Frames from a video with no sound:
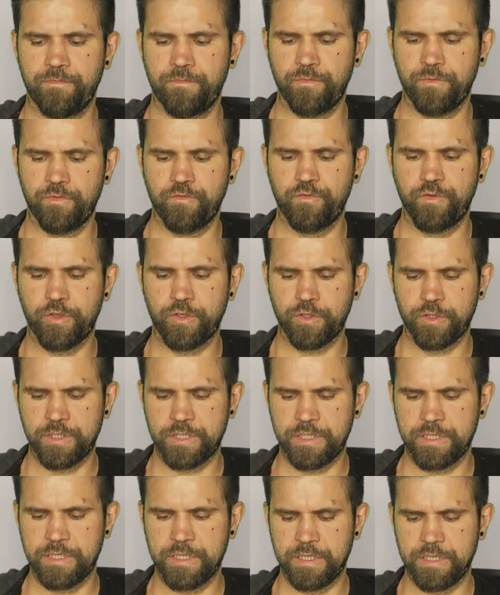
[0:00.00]
vu que
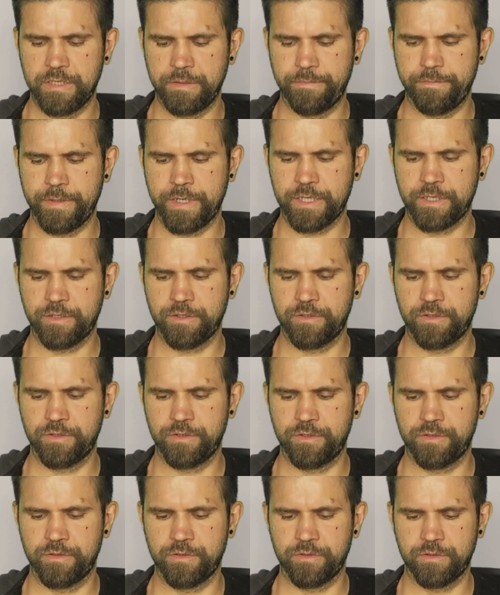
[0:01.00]
c'est des packs
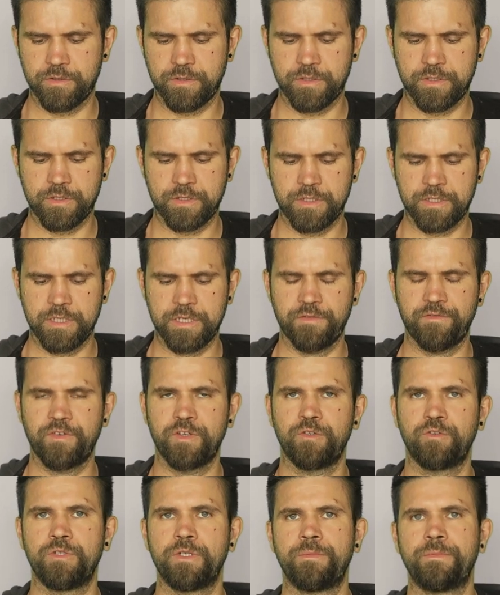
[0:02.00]
qui
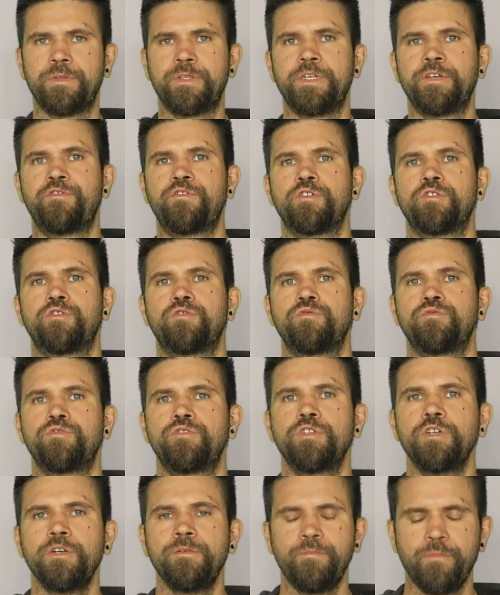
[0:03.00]
avaient eu des défauts de
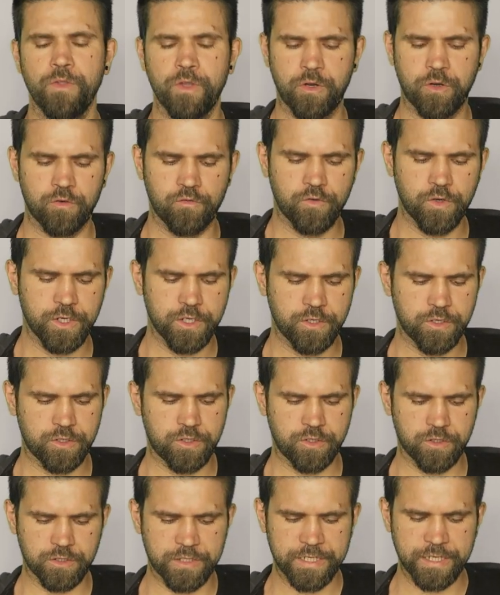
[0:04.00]
soudure. On voit que
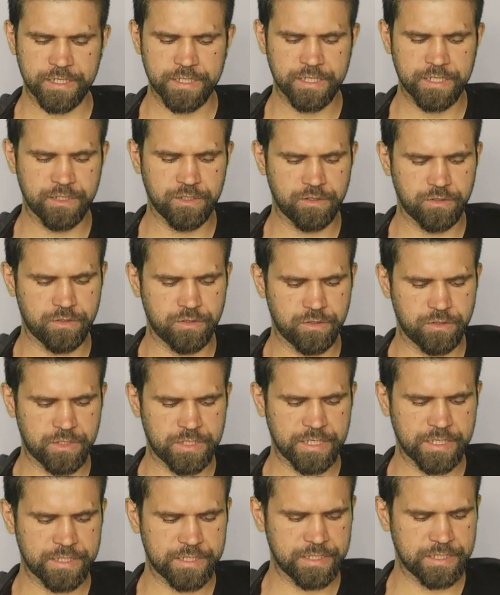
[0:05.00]
sur certains
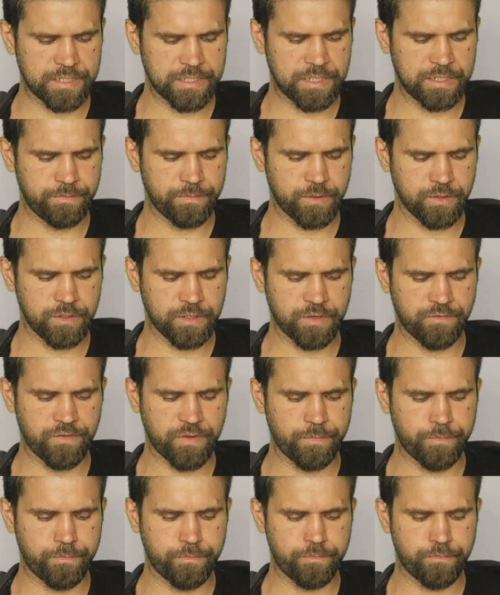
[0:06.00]
éléments, il
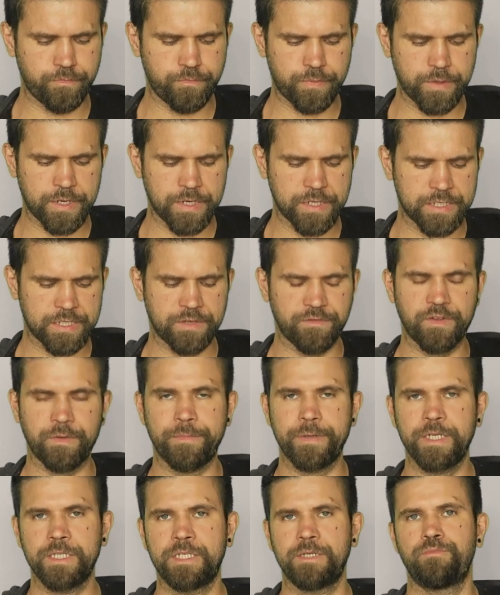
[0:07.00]
pas, ça n'avait
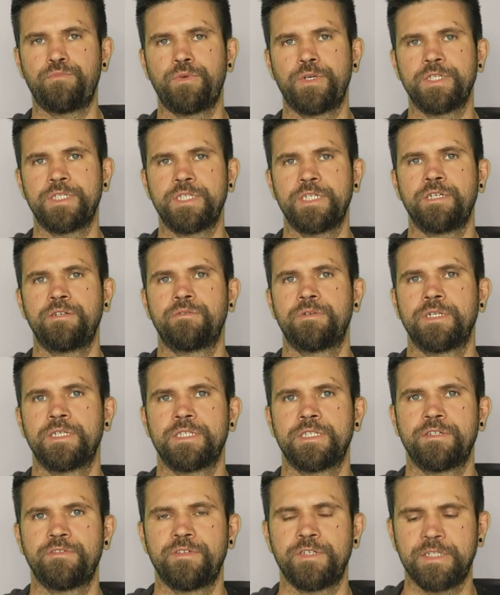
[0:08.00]
pas été pointé, quoi.
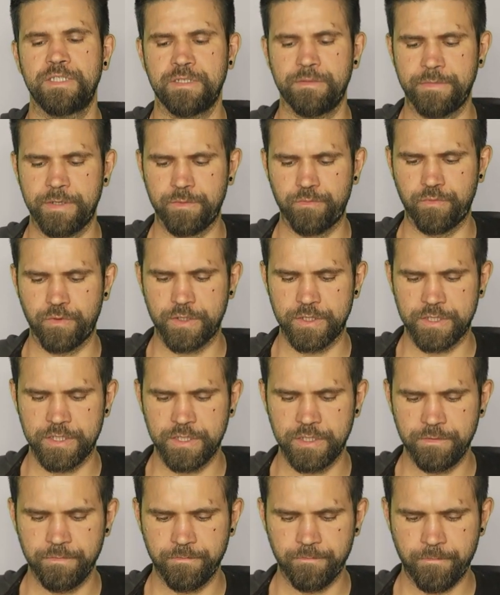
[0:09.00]
ça avait été mal
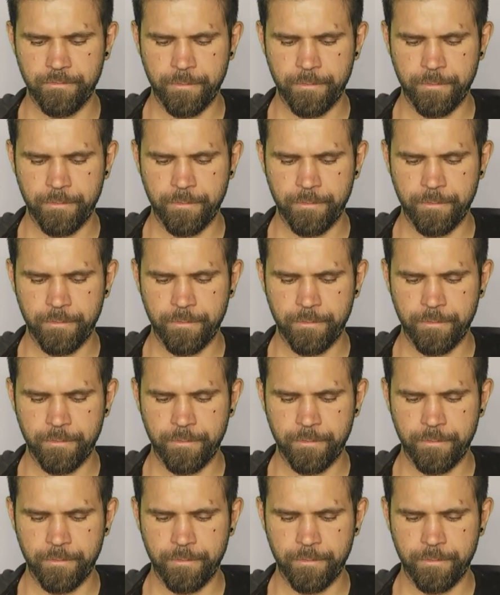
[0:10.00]
pointé.